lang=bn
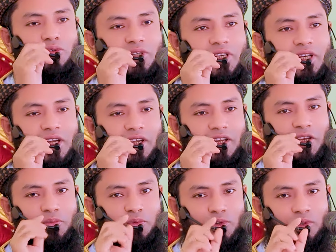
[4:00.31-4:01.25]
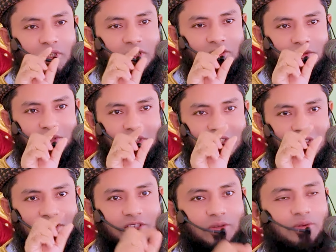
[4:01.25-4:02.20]
ত্রুটি নাই নিপুণতার সহিত
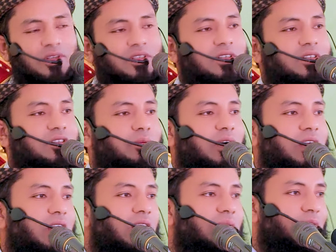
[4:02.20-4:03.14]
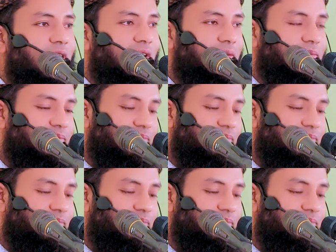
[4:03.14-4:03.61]
সৃষ্টি করেছেন সোবান আল্লাহ বলেন